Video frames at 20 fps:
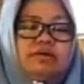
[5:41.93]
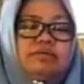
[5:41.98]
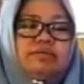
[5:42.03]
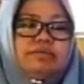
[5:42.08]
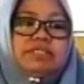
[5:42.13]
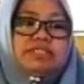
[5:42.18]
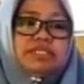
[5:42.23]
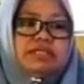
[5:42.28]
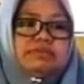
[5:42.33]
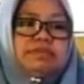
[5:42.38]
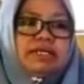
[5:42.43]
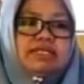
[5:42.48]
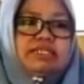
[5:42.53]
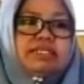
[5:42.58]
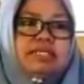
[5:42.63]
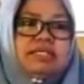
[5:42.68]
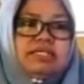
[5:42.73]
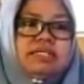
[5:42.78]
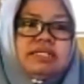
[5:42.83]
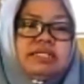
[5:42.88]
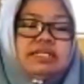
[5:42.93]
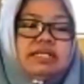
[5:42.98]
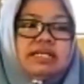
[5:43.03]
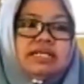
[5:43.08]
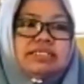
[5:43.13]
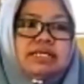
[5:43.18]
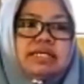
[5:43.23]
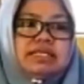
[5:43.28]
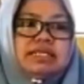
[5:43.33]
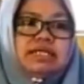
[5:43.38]
Komunitas belajar ini
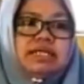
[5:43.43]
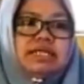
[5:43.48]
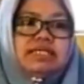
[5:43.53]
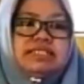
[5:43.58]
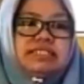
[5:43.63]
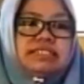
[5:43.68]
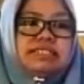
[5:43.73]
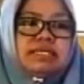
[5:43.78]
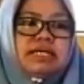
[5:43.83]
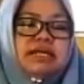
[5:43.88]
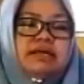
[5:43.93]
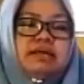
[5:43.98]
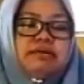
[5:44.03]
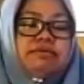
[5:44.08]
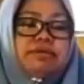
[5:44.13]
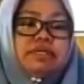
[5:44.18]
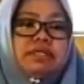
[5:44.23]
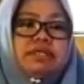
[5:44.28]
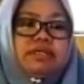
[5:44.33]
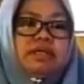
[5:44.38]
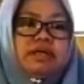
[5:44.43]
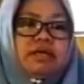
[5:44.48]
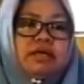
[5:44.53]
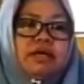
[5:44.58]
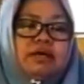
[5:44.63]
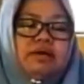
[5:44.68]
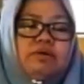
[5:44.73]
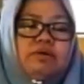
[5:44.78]
dilaksanakan secara luring.